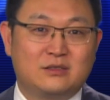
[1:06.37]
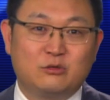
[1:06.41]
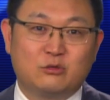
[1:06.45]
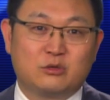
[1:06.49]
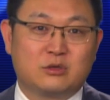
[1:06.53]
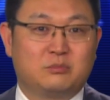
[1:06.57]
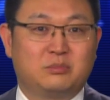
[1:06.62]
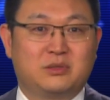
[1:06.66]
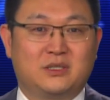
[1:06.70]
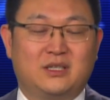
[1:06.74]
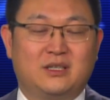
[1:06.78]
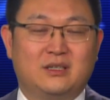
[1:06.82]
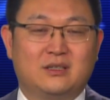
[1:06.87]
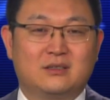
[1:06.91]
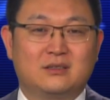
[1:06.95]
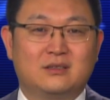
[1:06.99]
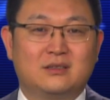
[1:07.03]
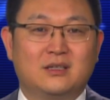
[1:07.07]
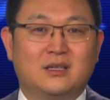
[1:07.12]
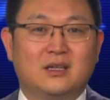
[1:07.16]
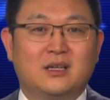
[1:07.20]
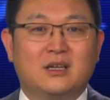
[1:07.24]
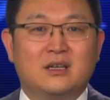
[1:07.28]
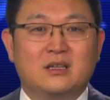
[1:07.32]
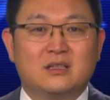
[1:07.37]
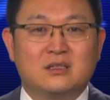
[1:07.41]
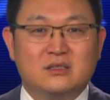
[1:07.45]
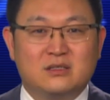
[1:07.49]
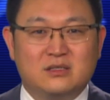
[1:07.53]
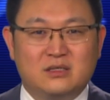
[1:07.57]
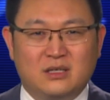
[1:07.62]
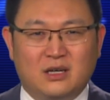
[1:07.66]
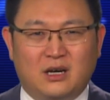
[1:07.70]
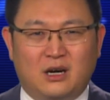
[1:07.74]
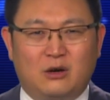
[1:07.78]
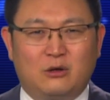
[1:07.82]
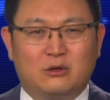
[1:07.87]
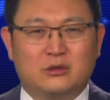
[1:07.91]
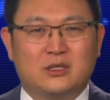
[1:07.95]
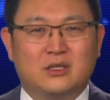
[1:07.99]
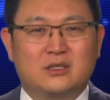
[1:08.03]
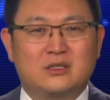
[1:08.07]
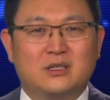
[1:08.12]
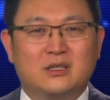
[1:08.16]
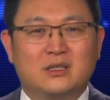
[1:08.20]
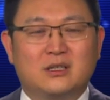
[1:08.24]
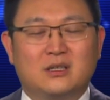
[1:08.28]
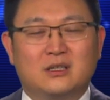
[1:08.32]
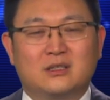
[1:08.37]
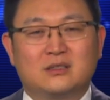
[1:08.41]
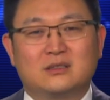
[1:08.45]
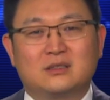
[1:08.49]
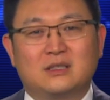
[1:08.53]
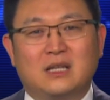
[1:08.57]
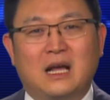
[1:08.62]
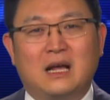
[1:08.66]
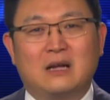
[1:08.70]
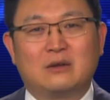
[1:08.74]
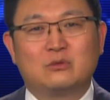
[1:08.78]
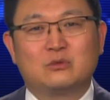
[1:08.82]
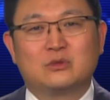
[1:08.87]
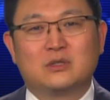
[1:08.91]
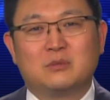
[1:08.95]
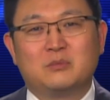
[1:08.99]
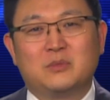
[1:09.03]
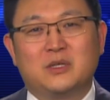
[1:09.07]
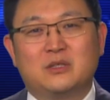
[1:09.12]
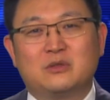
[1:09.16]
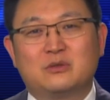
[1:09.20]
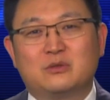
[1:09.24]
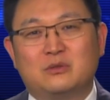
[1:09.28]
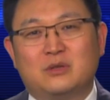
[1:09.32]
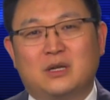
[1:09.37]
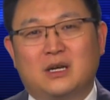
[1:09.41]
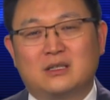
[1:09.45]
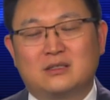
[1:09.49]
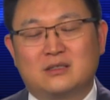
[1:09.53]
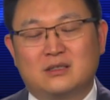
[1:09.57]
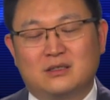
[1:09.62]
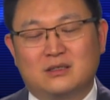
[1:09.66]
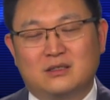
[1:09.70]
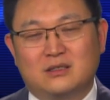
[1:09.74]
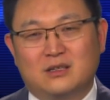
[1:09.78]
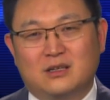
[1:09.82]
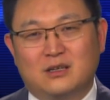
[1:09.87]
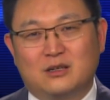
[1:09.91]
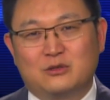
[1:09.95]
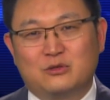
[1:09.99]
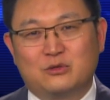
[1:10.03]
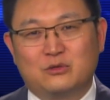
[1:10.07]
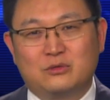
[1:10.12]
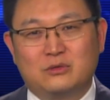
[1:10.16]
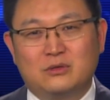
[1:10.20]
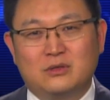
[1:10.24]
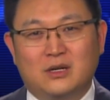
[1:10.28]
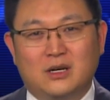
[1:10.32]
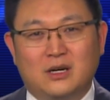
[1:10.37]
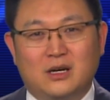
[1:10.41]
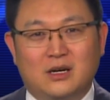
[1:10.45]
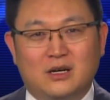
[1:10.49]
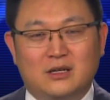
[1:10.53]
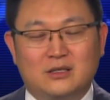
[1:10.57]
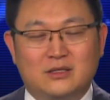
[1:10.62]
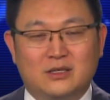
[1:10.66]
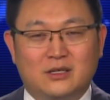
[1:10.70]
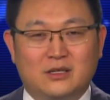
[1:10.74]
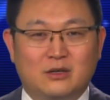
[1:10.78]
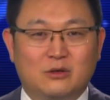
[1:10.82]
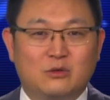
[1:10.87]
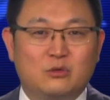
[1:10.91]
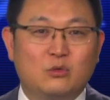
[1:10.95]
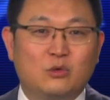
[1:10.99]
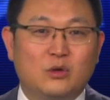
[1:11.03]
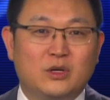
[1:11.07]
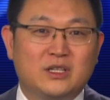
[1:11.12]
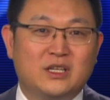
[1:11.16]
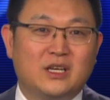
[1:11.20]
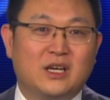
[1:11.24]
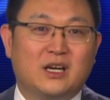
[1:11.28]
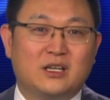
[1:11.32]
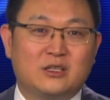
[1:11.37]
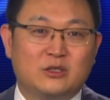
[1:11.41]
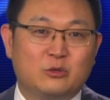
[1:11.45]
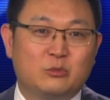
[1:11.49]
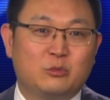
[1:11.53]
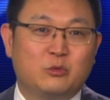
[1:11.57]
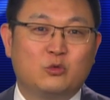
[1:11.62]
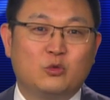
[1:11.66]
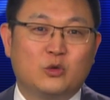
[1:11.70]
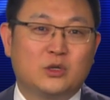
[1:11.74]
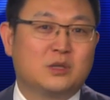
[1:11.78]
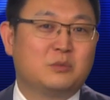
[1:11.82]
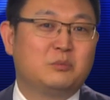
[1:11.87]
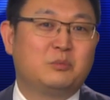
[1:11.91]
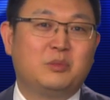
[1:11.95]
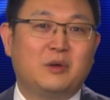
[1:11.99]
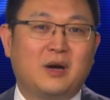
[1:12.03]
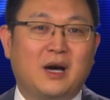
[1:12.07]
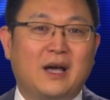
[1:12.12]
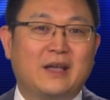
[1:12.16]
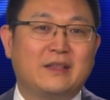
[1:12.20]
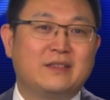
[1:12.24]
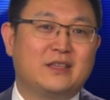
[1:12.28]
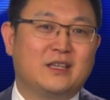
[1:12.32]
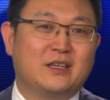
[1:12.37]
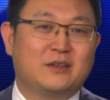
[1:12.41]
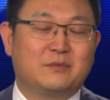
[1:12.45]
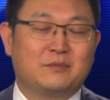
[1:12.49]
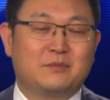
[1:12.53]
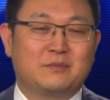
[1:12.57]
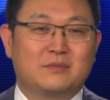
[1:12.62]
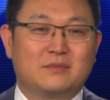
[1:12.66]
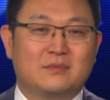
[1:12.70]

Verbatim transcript: 就是不听，搅的这个大陆的民众啊，整个呃这个过年啊都过得不安宁。